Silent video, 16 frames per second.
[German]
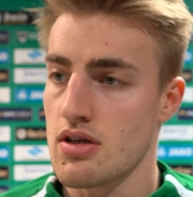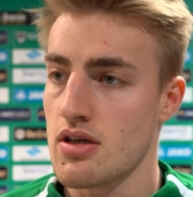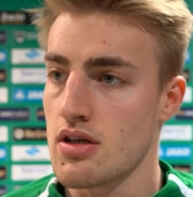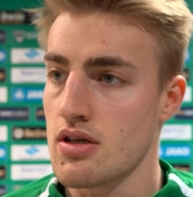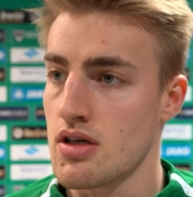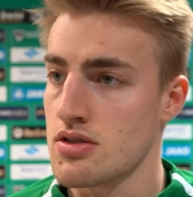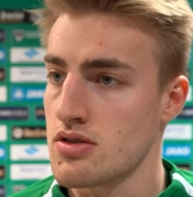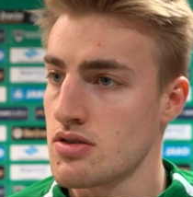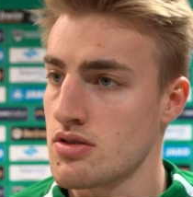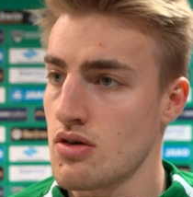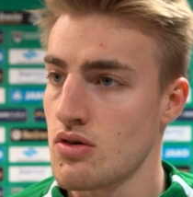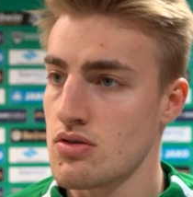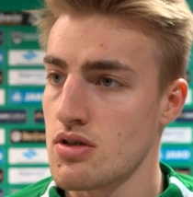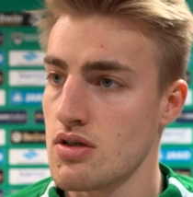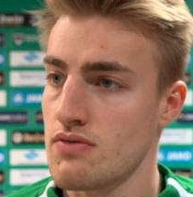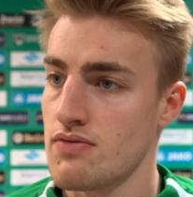gegen
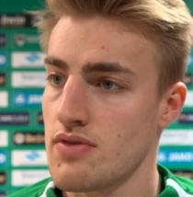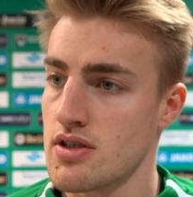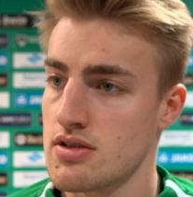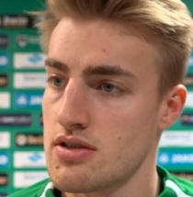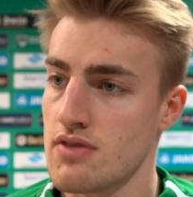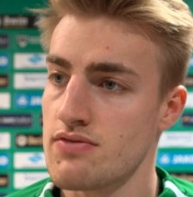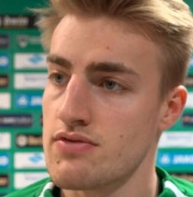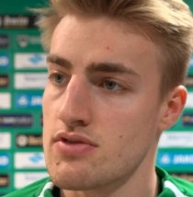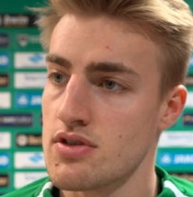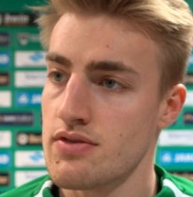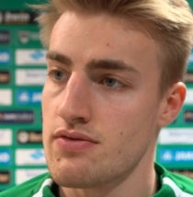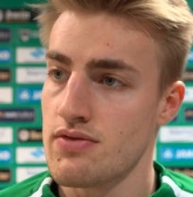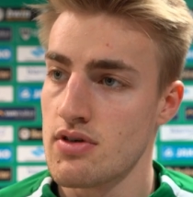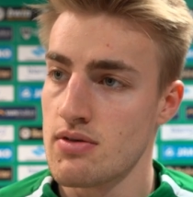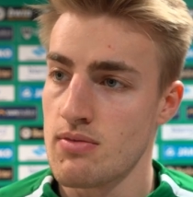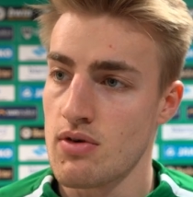Kaiserslautern war es
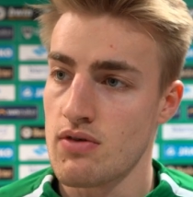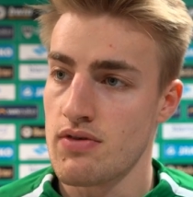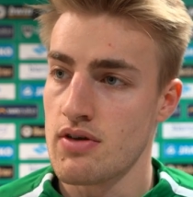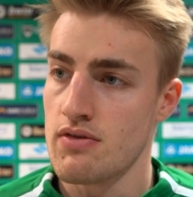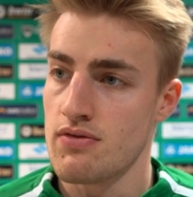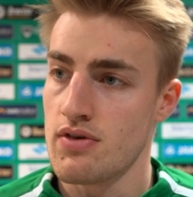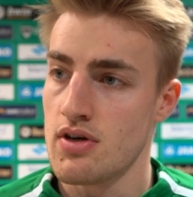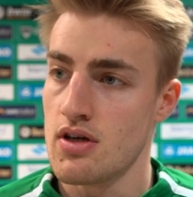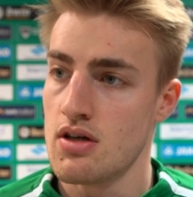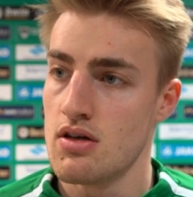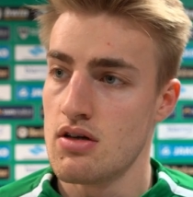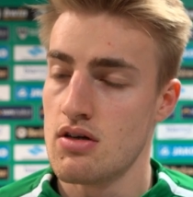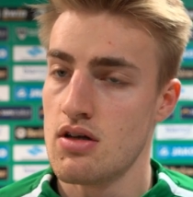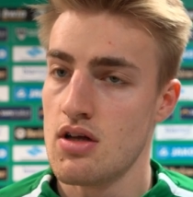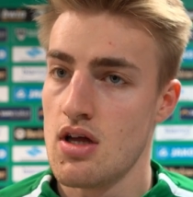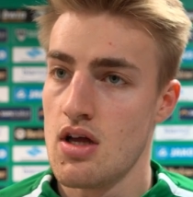defensiv ähm, auf jeden
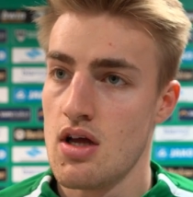Fall